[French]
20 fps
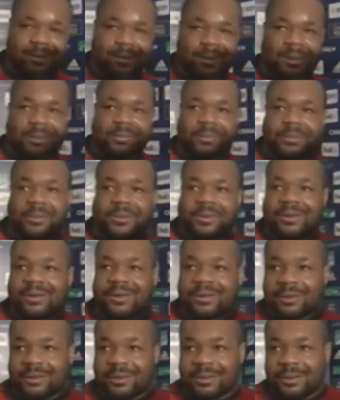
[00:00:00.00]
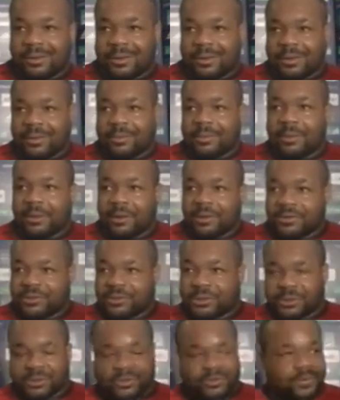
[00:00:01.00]
voilà, donc euh, maintenant
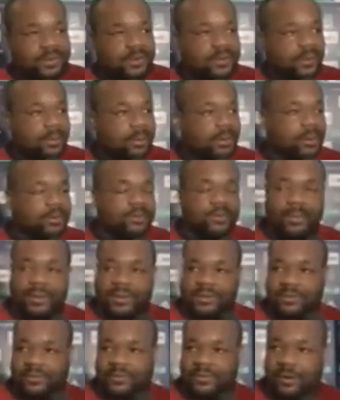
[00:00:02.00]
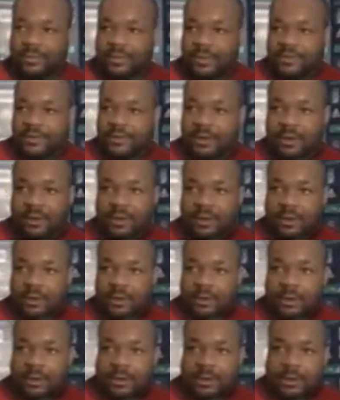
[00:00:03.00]
c'est chose faite, après faut pas s'enflammer,
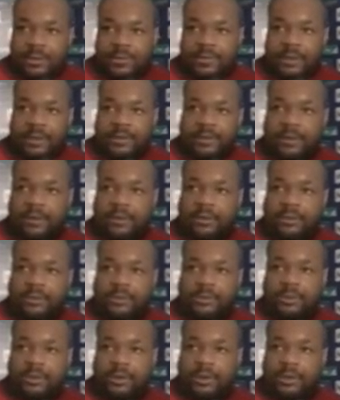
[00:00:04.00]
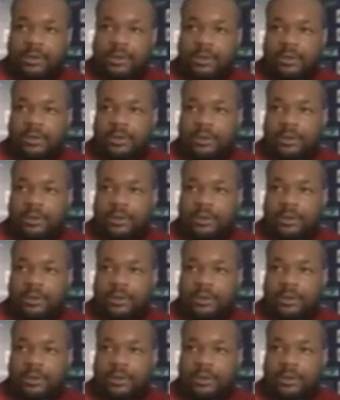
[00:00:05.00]
c'est un très grand joueur et,